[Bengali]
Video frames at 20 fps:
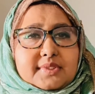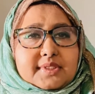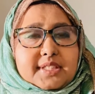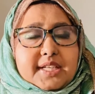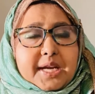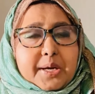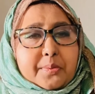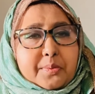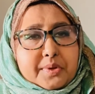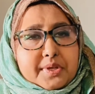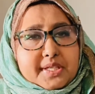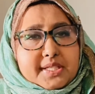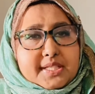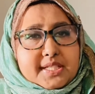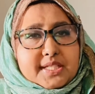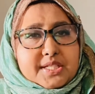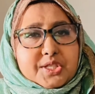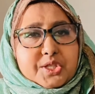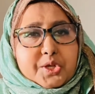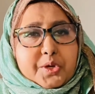কেমন
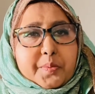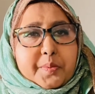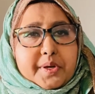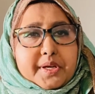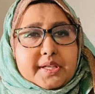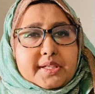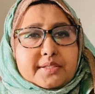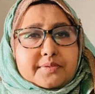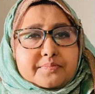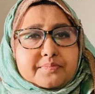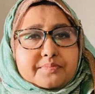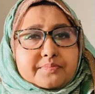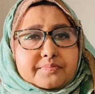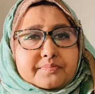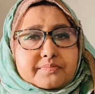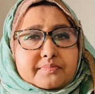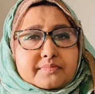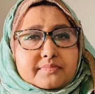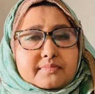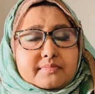আছেন সবাই
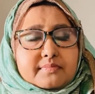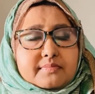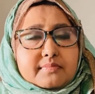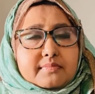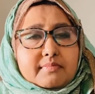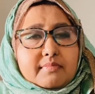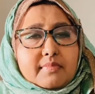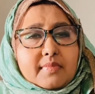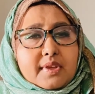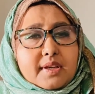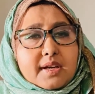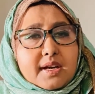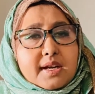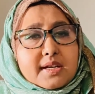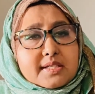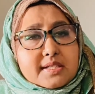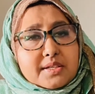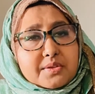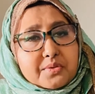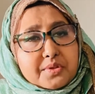
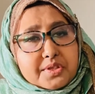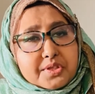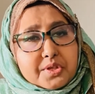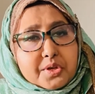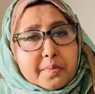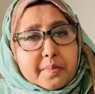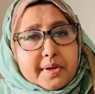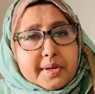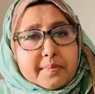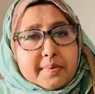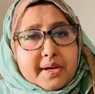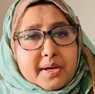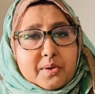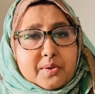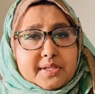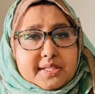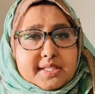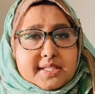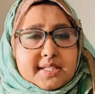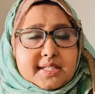আশা করি সবাই ভালো
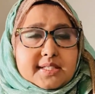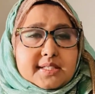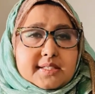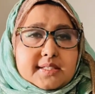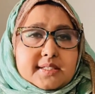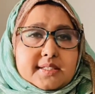আছেন